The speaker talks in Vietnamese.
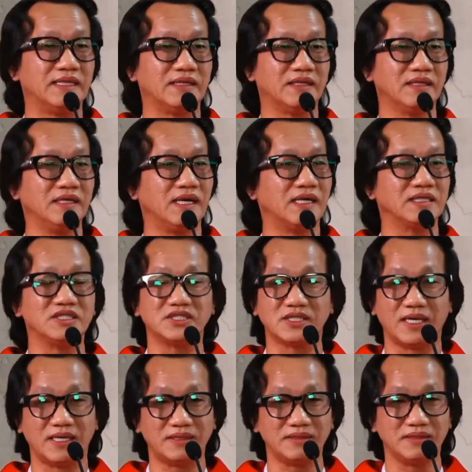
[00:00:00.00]
là đứng ánh
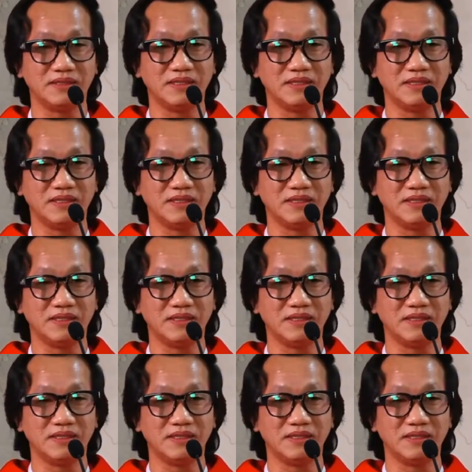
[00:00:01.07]
sáng